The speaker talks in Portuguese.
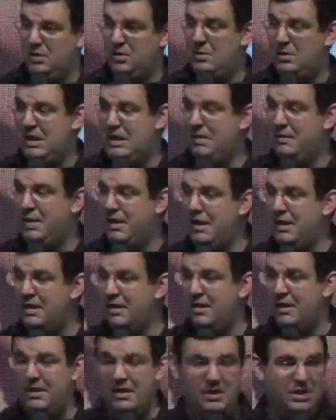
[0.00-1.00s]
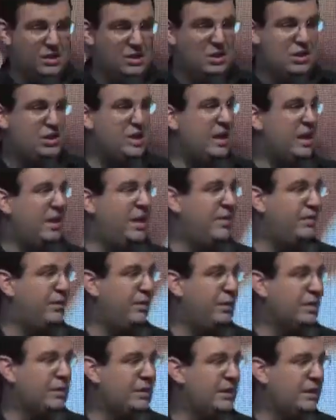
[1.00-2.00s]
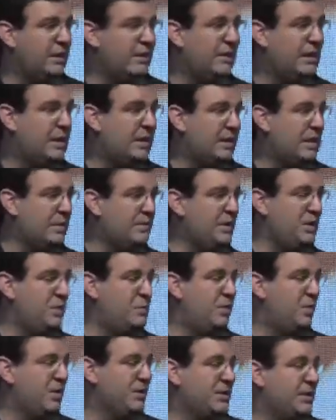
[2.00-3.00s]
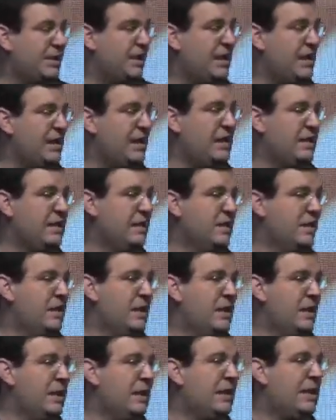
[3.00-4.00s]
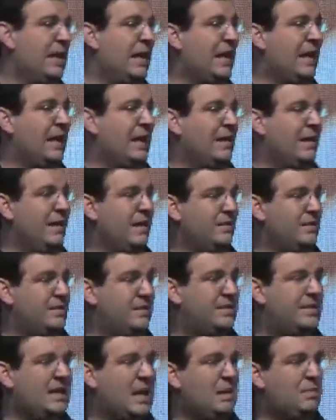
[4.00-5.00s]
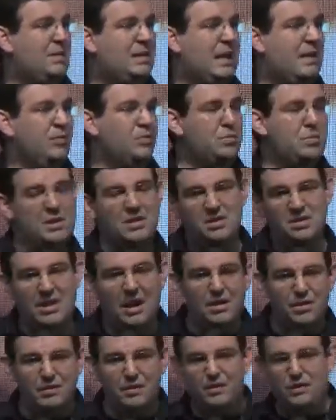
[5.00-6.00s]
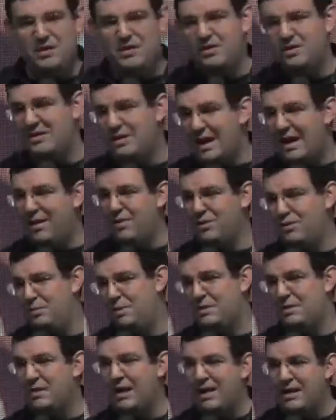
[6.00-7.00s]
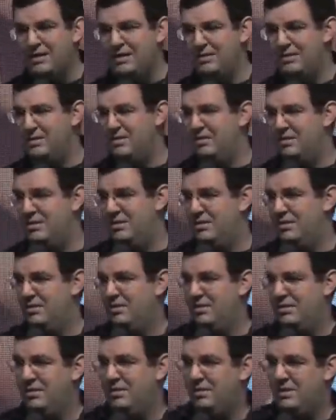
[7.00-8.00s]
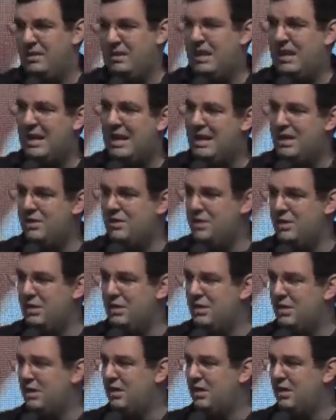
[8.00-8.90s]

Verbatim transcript: uma irmã, tia avó da, da, da minha esposa, Jaqueline, que ela sempre teve o um ministério de visitar hospitais. E ela era, de,